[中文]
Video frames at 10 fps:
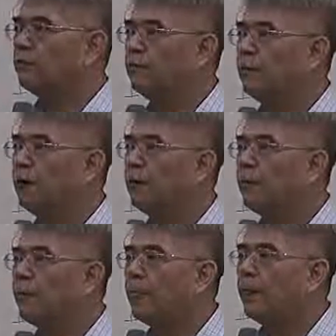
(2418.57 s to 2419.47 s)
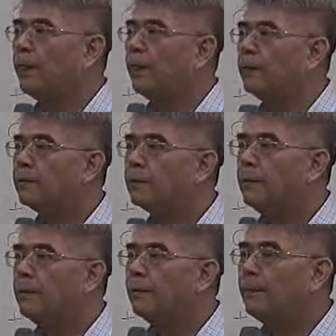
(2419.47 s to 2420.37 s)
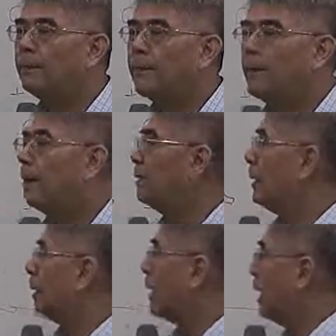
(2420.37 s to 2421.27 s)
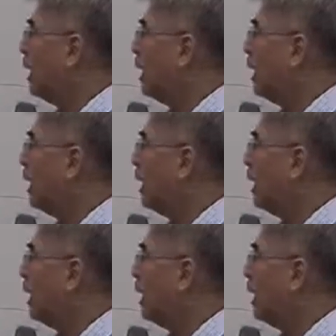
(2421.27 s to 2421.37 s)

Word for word: 一个负号，是吧？那你